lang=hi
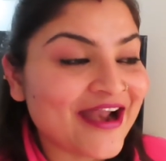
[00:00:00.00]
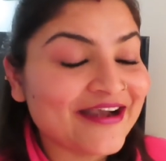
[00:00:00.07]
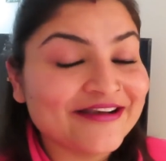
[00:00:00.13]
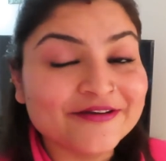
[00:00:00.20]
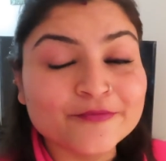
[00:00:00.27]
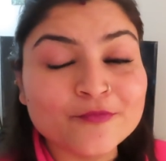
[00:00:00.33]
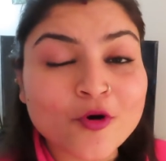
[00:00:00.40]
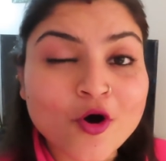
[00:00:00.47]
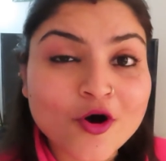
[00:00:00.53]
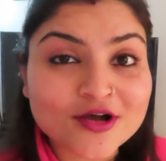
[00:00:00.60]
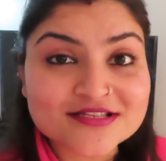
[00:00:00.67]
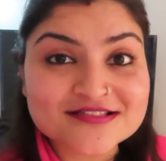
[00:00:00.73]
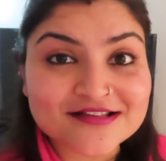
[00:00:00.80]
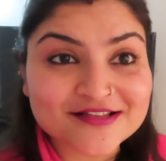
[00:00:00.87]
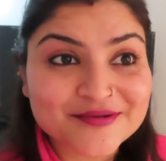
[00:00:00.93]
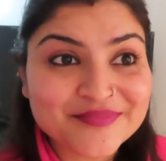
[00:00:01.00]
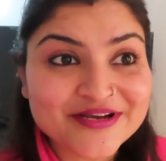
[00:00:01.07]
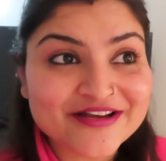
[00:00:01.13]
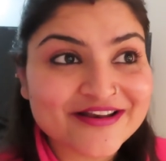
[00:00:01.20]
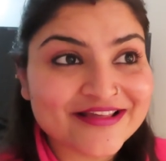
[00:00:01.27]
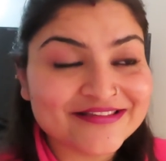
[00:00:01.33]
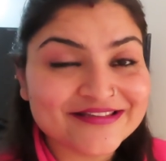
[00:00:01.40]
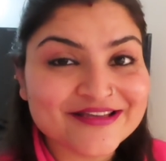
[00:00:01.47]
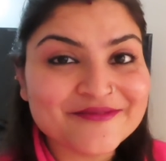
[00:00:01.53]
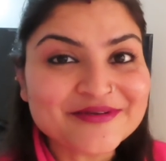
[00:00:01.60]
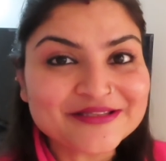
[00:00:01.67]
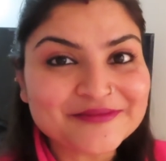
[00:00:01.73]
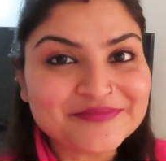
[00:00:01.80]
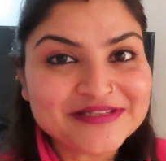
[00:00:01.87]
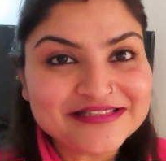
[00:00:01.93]
एंड बहुत ज़्यादा भीड़ रहती है
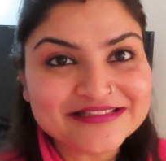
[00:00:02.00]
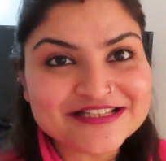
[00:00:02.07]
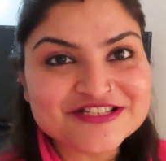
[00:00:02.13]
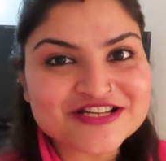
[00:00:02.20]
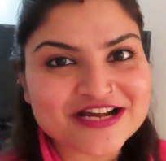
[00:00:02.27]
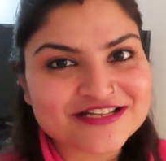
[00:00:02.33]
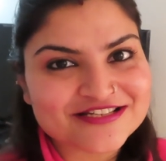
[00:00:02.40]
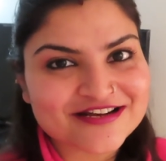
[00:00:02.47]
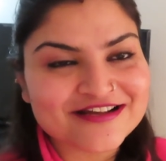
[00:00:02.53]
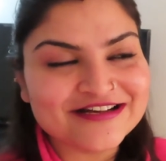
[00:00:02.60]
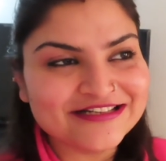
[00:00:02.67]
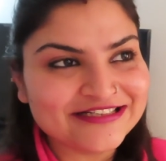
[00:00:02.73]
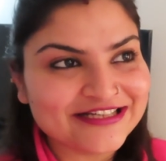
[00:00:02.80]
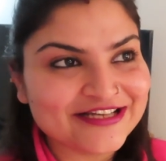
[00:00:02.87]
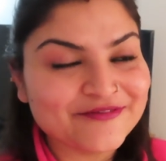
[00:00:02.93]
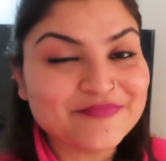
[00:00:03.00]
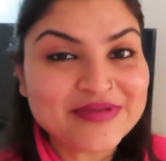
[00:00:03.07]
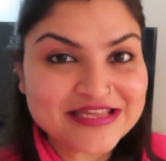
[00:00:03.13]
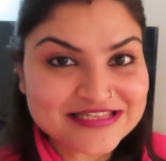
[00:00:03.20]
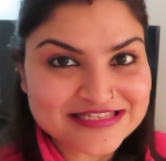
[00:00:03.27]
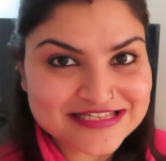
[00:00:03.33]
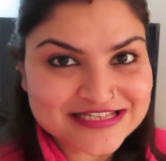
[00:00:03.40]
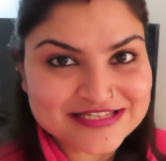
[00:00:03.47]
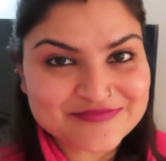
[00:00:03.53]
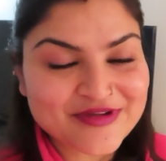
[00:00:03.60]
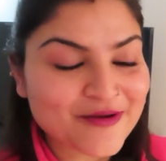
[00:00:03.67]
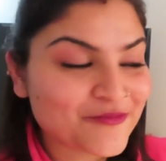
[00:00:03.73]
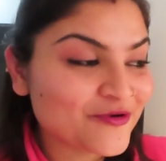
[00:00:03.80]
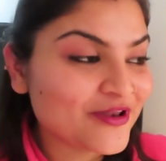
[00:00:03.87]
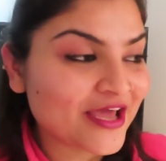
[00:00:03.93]
मतलब तीन तीन चार चार घंटे मेसीज
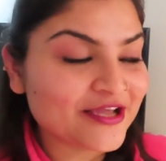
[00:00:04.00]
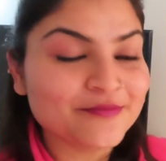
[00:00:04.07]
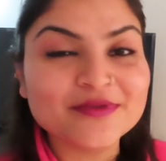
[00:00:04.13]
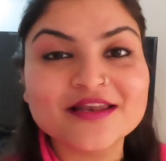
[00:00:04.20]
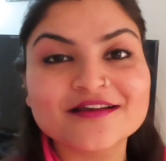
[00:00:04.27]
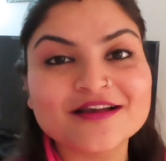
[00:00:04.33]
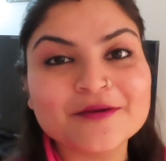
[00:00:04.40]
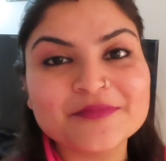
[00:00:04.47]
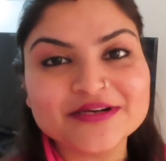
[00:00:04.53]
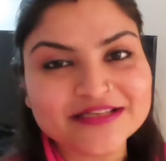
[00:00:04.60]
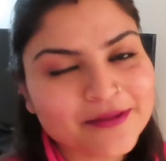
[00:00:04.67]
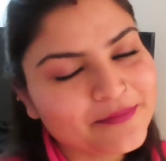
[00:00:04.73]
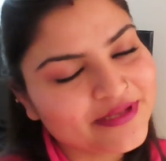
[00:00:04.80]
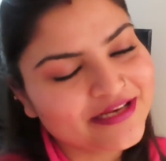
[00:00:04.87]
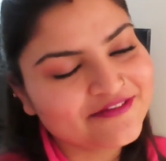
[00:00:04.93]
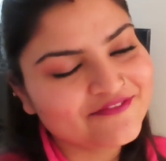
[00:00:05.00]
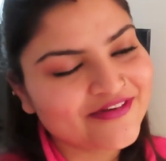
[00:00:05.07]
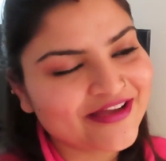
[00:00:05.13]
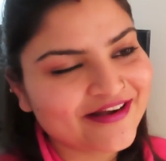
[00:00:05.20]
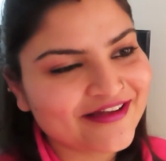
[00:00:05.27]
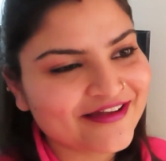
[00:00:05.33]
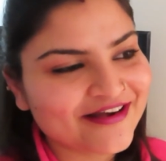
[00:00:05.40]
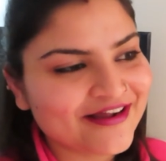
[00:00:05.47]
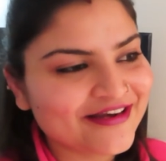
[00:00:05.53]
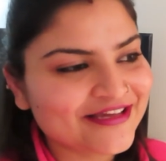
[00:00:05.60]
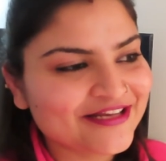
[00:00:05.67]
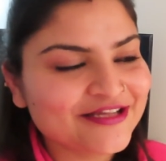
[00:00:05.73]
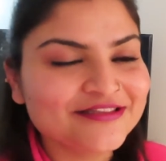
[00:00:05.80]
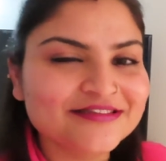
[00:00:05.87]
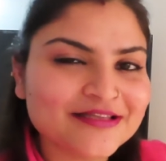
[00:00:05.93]
में आपको लाइन में लगना पड़ता है बिलिंग वगैरह कराने
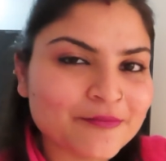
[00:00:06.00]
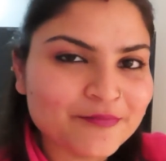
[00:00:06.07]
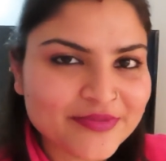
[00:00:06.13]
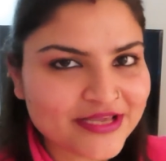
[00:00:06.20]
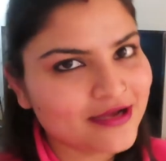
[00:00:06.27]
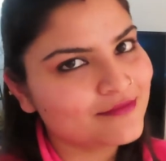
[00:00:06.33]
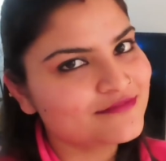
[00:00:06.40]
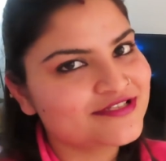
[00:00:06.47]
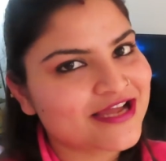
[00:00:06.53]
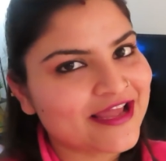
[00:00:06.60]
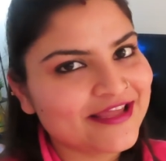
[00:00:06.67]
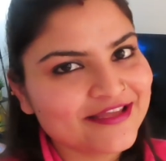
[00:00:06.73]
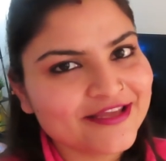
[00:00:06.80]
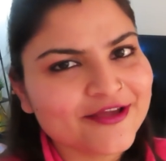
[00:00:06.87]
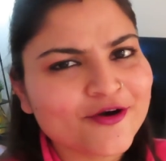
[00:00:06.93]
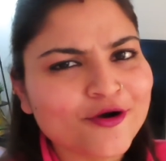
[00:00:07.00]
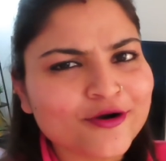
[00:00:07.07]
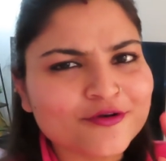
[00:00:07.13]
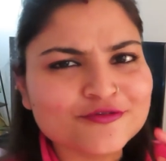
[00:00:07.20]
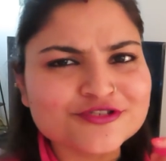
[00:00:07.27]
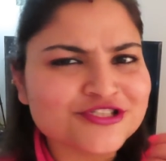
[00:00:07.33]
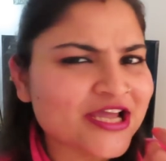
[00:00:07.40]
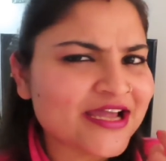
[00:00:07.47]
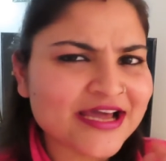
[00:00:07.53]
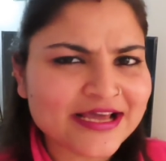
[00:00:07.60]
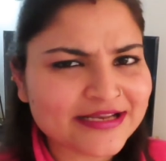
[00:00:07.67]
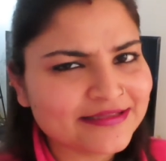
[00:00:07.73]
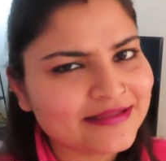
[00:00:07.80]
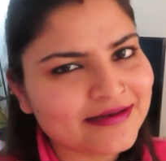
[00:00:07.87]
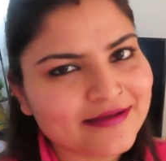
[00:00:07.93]
के लिए तब भी हम जाएंगे और कुछ चाहे
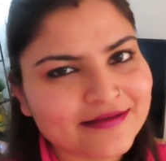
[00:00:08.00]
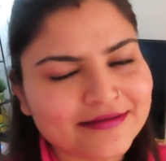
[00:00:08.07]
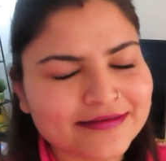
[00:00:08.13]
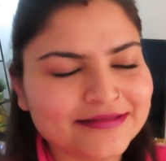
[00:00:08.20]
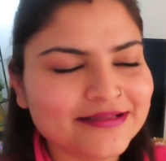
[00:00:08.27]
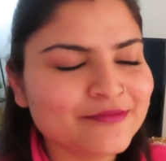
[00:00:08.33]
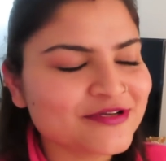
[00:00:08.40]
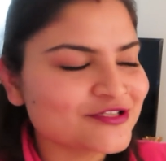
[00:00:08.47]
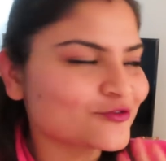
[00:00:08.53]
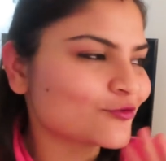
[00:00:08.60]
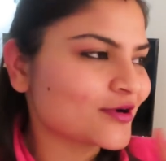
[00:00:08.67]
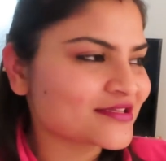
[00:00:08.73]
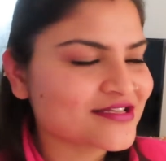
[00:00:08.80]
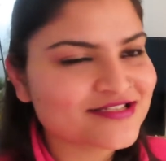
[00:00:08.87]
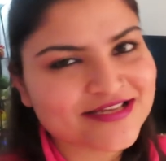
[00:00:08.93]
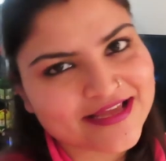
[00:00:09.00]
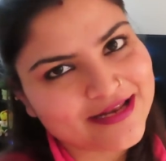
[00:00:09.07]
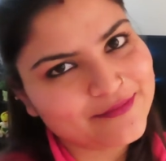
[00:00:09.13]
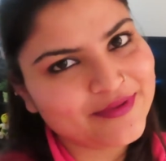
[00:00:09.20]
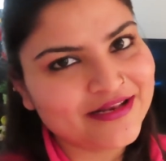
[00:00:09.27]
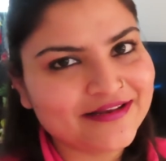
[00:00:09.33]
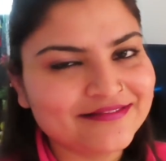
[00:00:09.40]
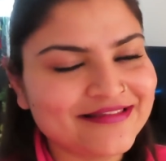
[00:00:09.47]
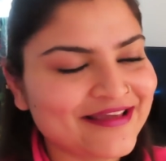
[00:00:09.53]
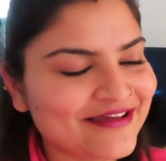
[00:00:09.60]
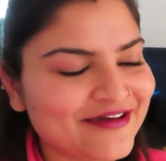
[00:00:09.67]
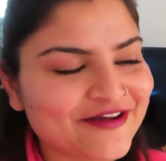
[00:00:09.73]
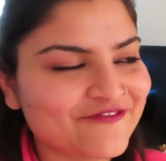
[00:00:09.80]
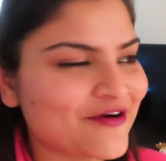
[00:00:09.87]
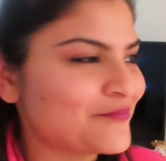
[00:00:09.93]
खरीदे ना खरीदे बस थोड़ा सा चहल पहल
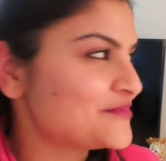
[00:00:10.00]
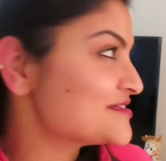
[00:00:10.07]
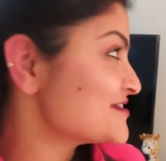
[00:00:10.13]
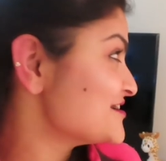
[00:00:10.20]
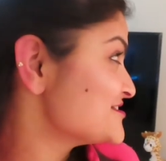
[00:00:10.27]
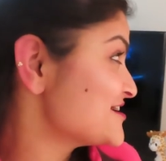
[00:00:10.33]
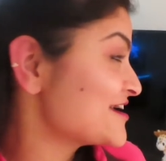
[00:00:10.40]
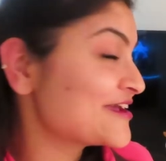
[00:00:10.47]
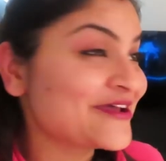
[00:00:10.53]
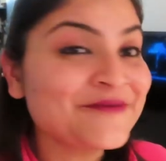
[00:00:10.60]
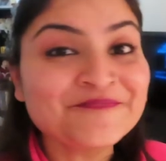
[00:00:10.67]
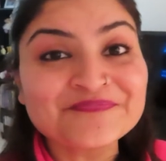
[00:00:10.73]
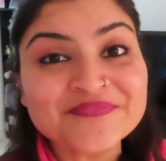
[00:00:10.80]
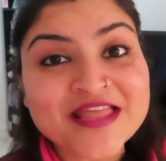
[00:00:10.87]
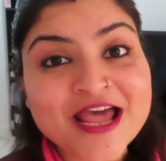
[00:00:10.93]
देख कर वापस आ जाएंगे